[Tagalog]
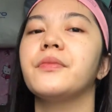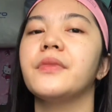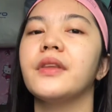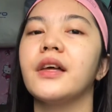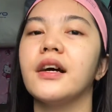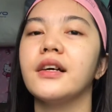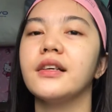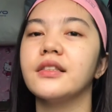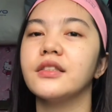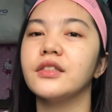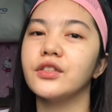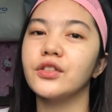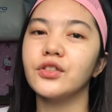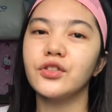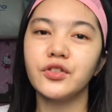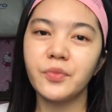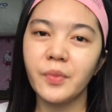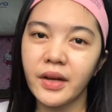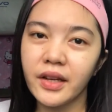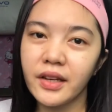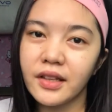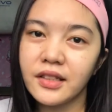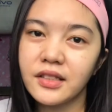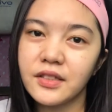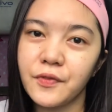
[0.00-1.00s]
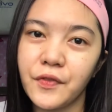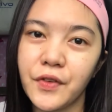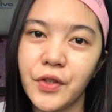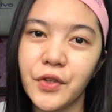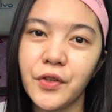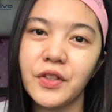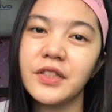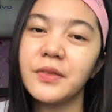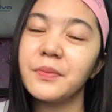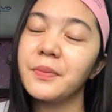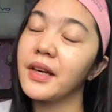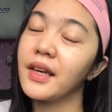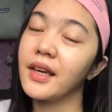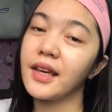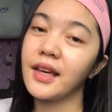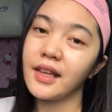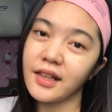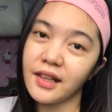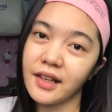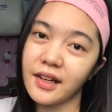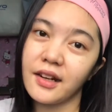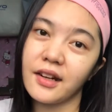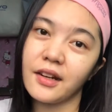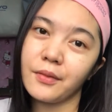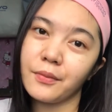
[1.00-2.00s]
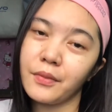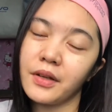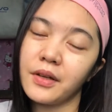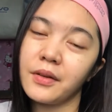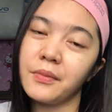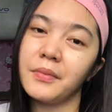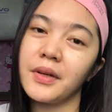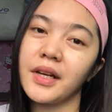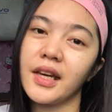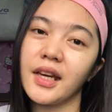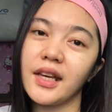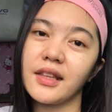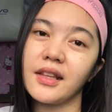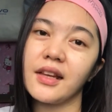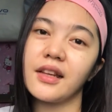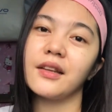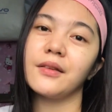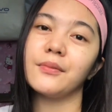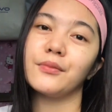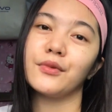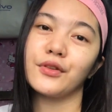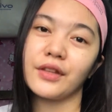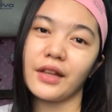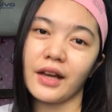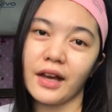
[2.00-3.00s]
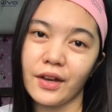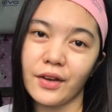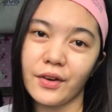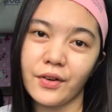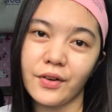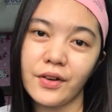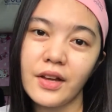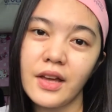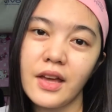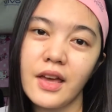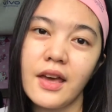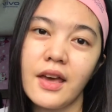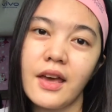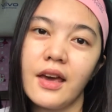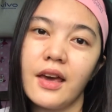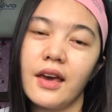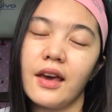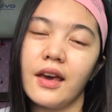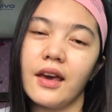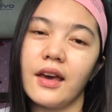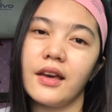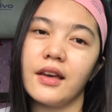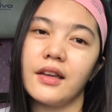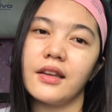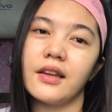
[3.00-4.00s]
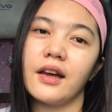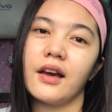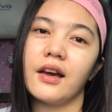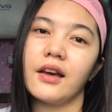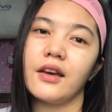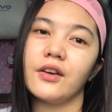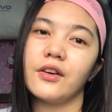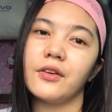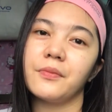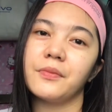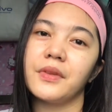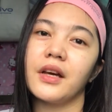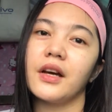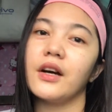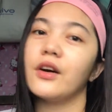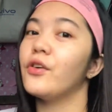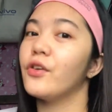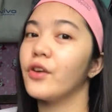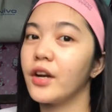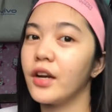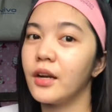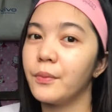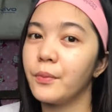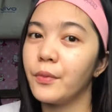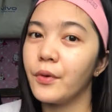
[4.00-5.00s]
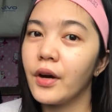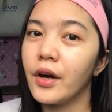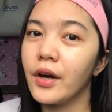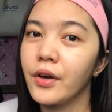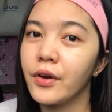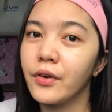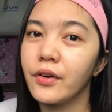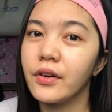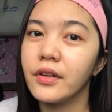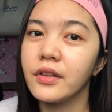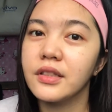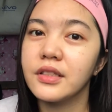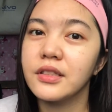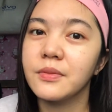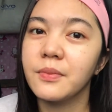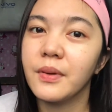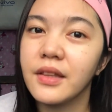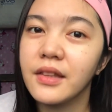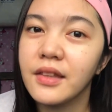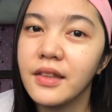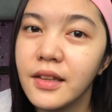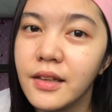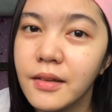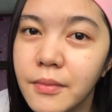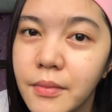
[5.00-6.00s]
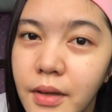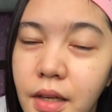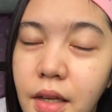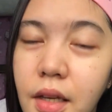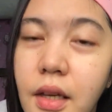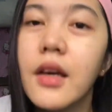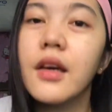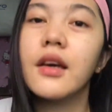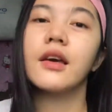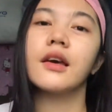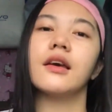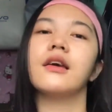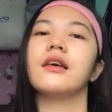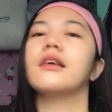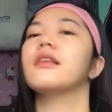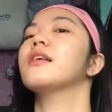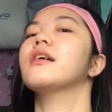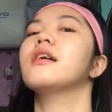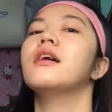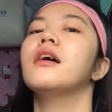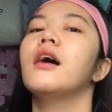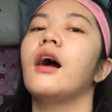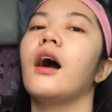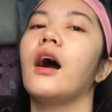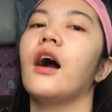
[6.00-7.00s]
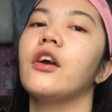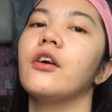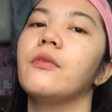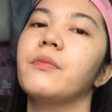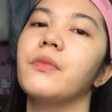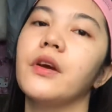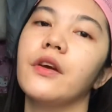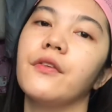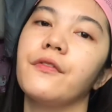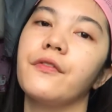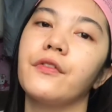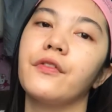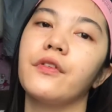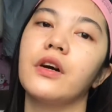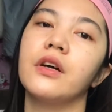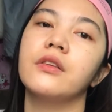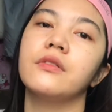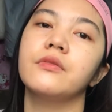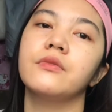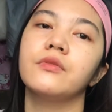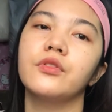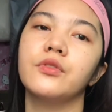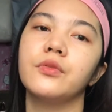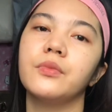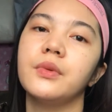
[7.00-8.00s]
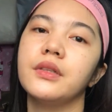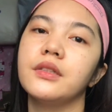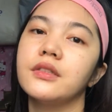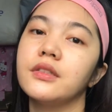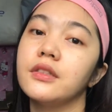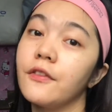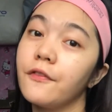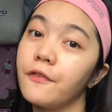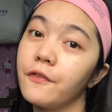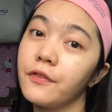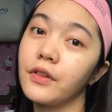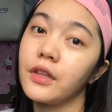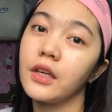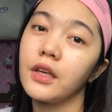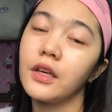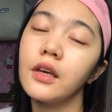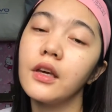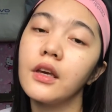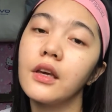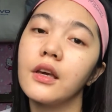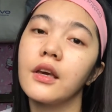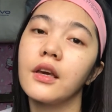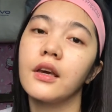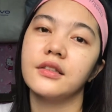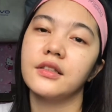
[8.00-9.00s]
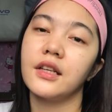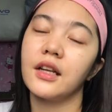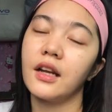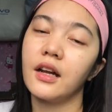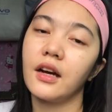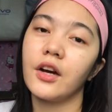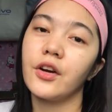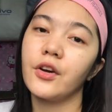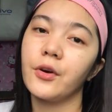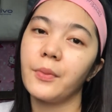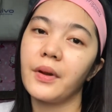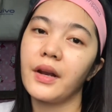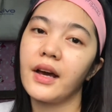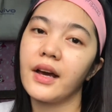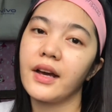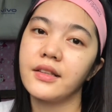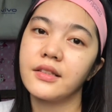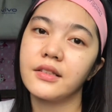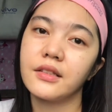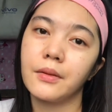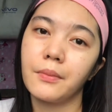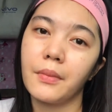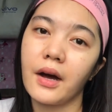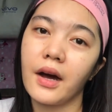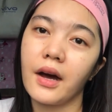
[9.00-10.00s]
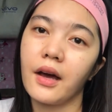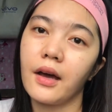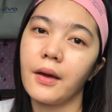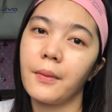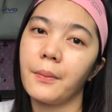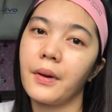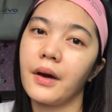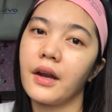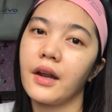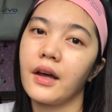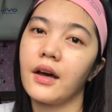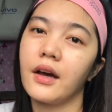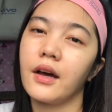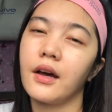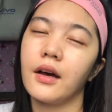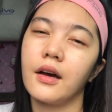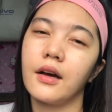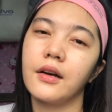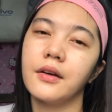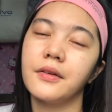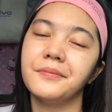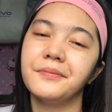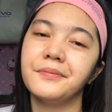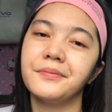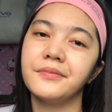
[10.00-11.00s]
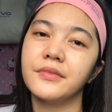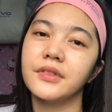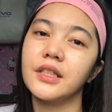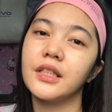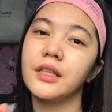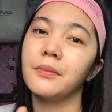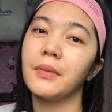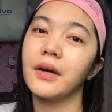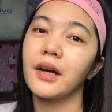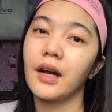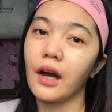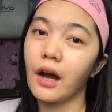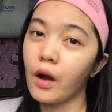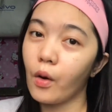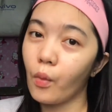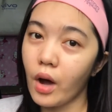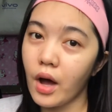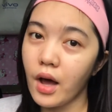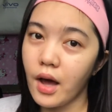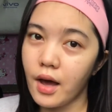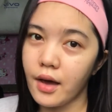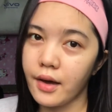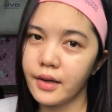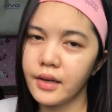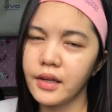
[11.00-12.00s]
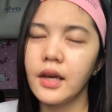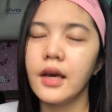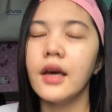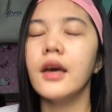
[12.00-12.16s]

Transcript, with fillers: na to my next video is magkikita, na, magkikita din po tayo and I hope na okay lang po kayo this pandemic and I hope everyone to be safety dyan lang kayo palagi sa bahay para hindi magkahawaan